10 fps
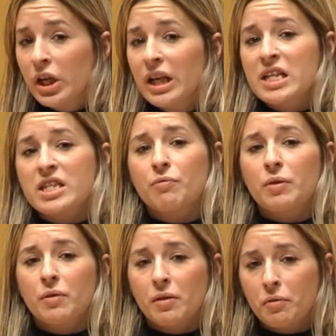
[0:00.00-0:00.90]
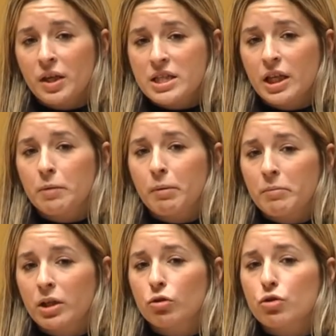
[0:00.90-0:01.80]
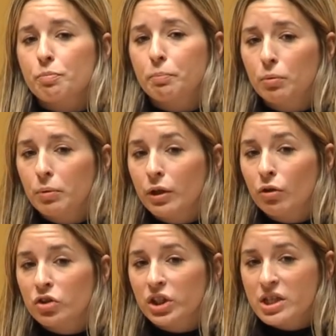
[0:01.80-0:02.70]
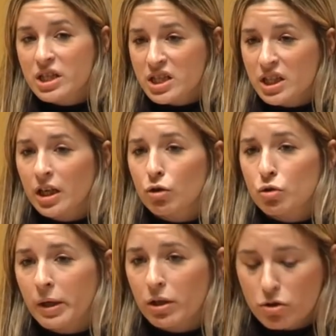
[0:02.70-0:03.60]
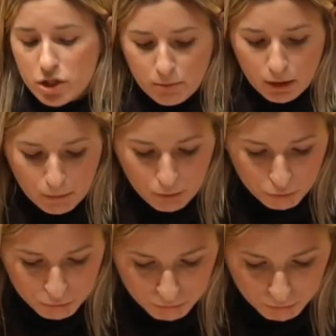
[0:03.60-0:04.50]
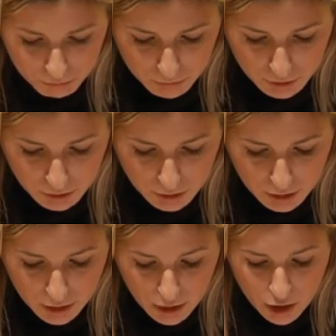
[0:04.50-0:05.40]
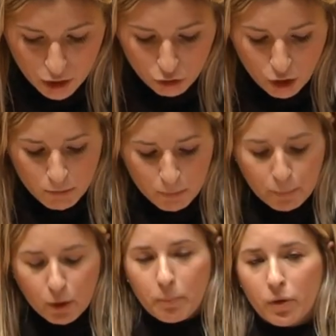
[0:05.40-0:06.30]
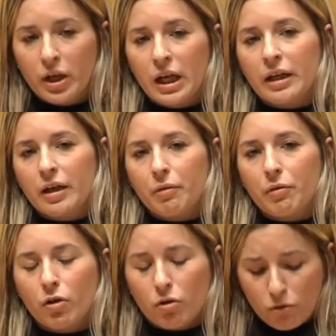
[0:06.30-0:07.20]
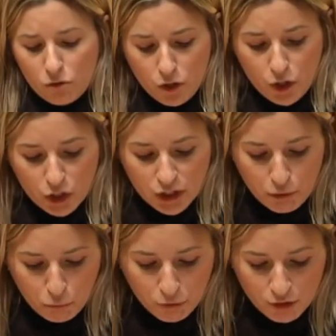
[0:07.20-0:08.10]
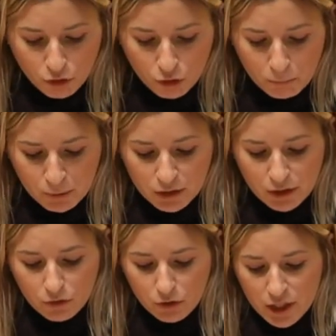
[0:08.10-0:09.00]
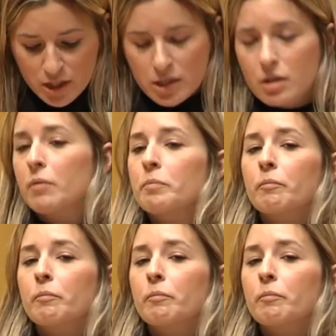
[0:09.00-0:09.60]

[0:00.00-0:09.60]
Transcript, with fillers: las deficiencias de equipamientos públicos que existen en los barrios de Bilbao. ¿Cómo propone la creación de un centro de emprendedores